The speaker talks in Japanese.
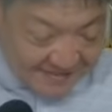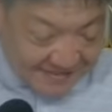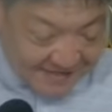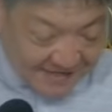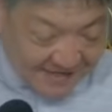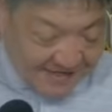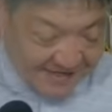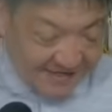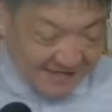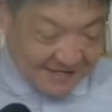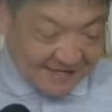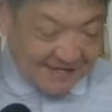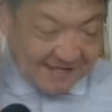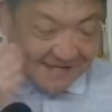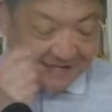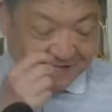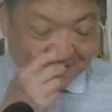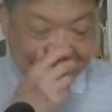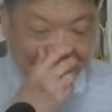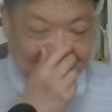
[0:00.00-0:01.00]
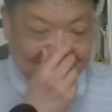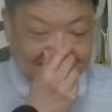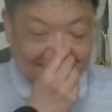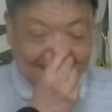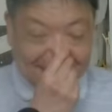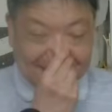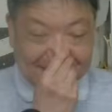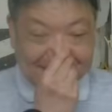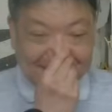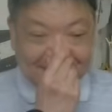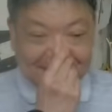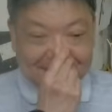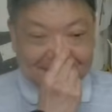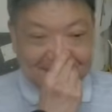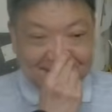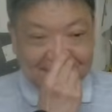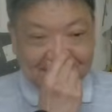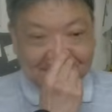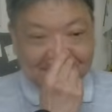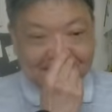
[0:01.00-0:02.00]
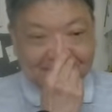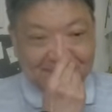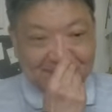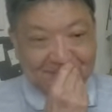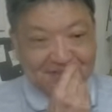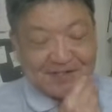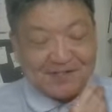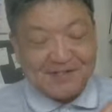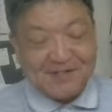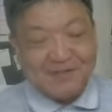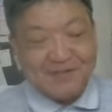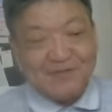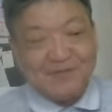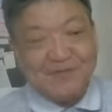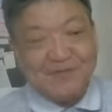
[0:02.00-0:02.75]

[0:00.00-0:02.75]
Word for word: で、えー、さらにですね、その銀